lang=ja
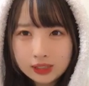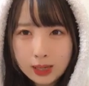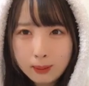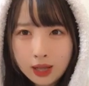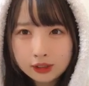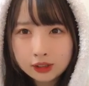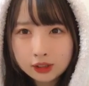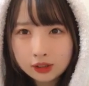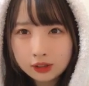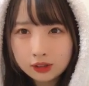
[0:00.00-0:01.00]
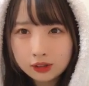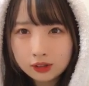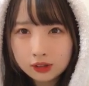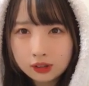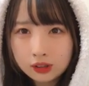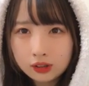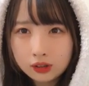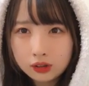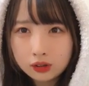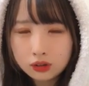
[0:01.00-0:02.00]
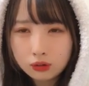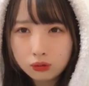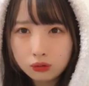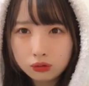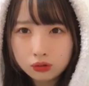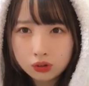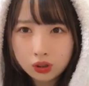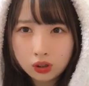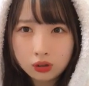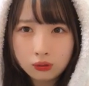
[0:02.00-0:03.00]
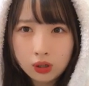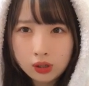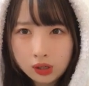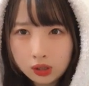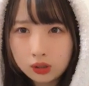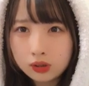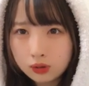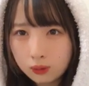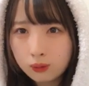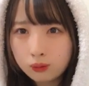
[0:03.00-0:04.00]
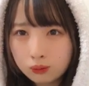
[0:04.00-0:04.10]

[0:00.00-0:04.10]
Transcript: うございますそうだから乗れないんですよ